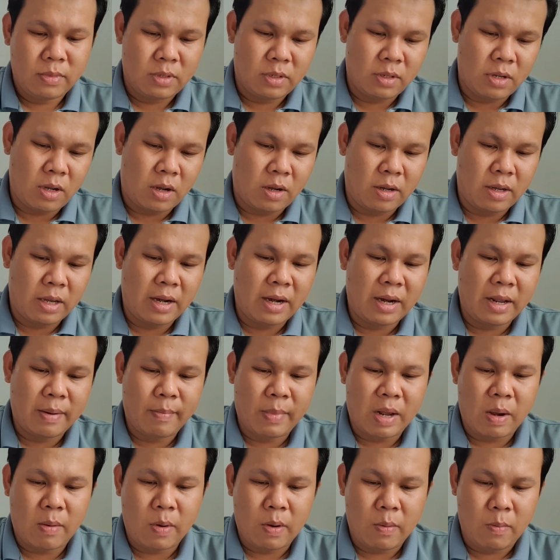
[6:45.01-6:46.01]
rồi anh em
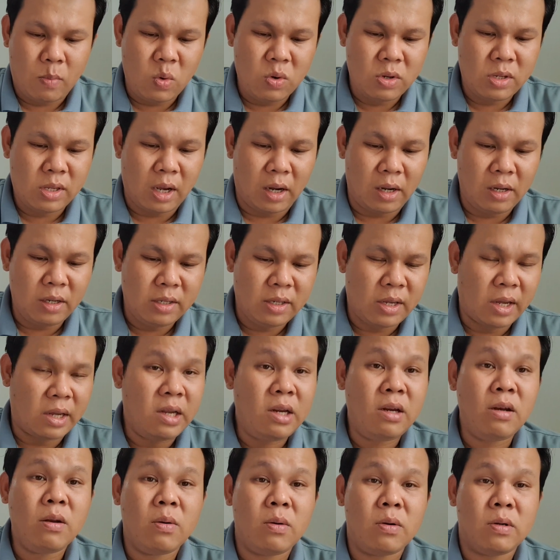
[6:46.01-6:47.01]
nào mà muốn chuẩn chỉ
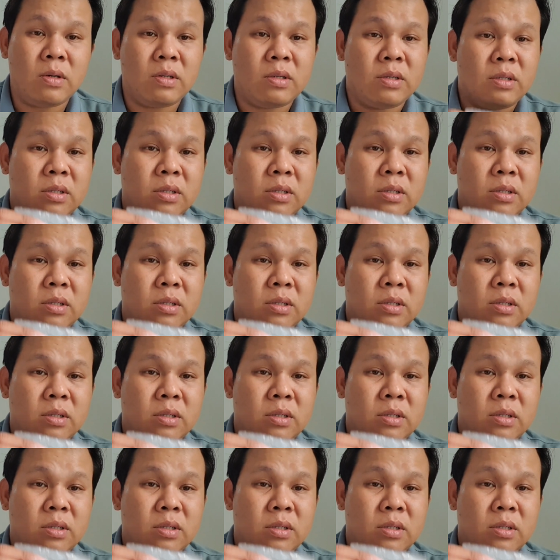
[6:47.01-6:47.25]
luôn